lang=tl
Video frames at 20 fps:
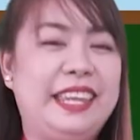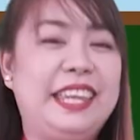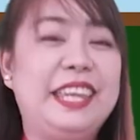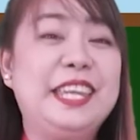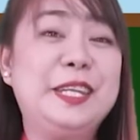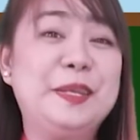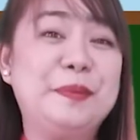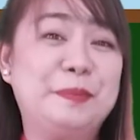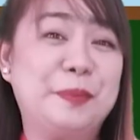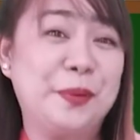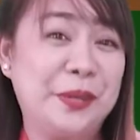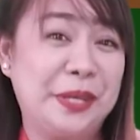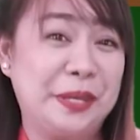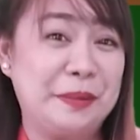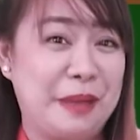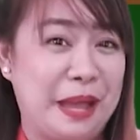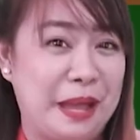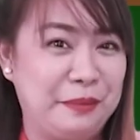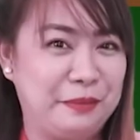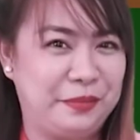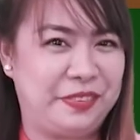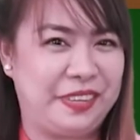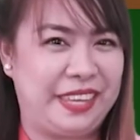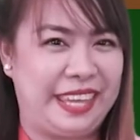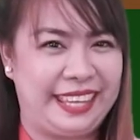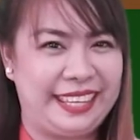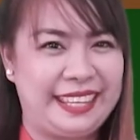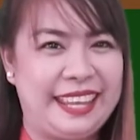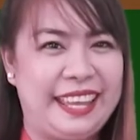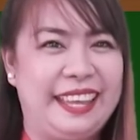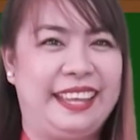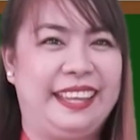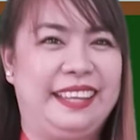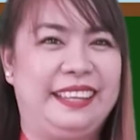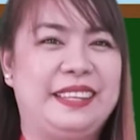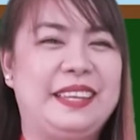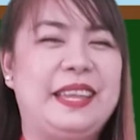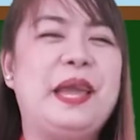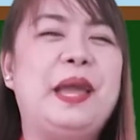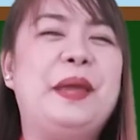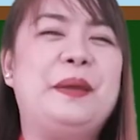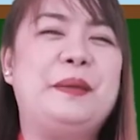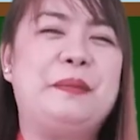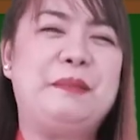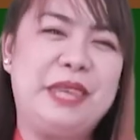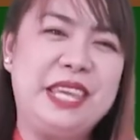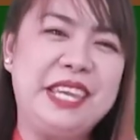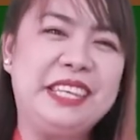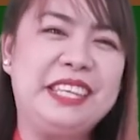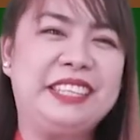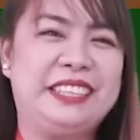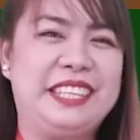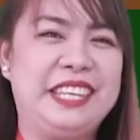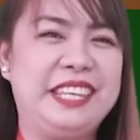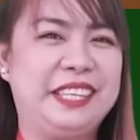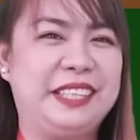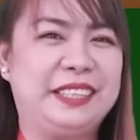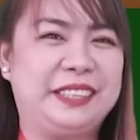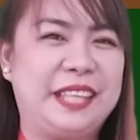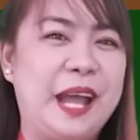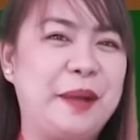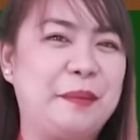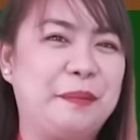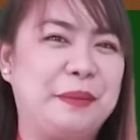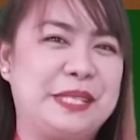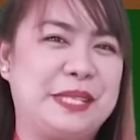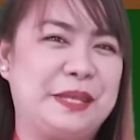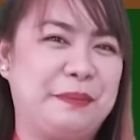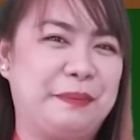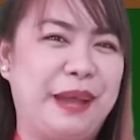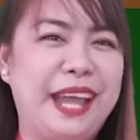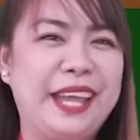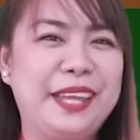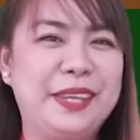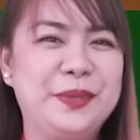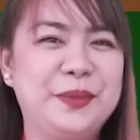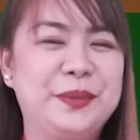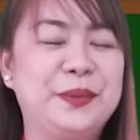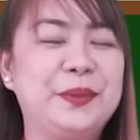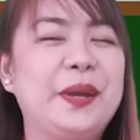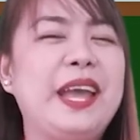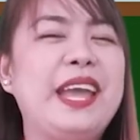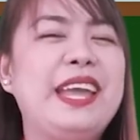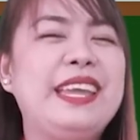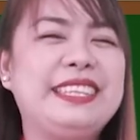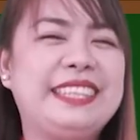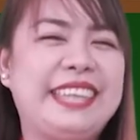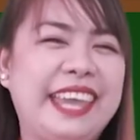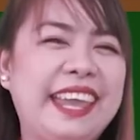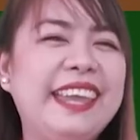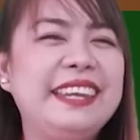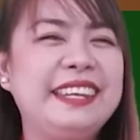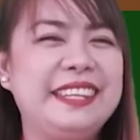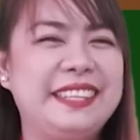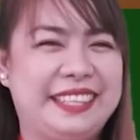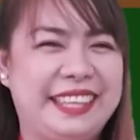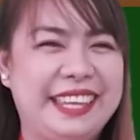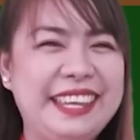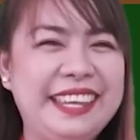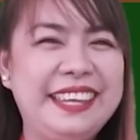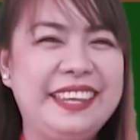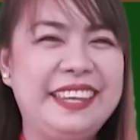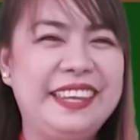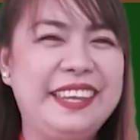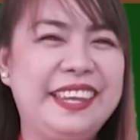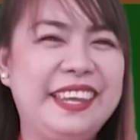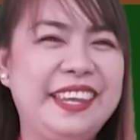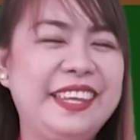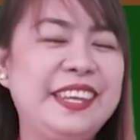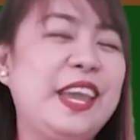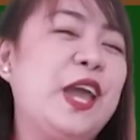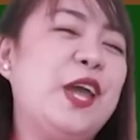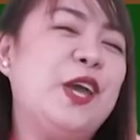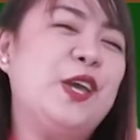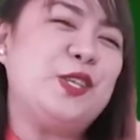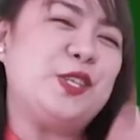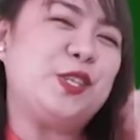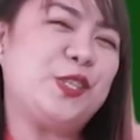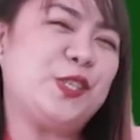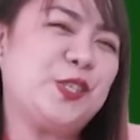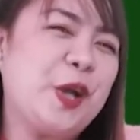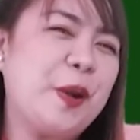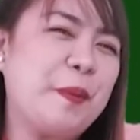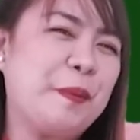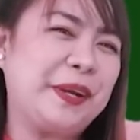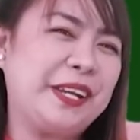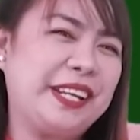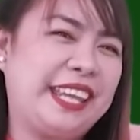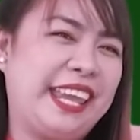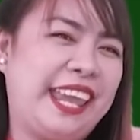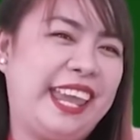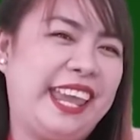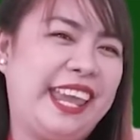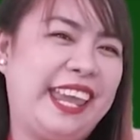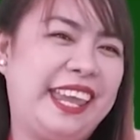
Ini po Ma'am Viena. Mikiti kitang pasibayo, Kenny King, Super K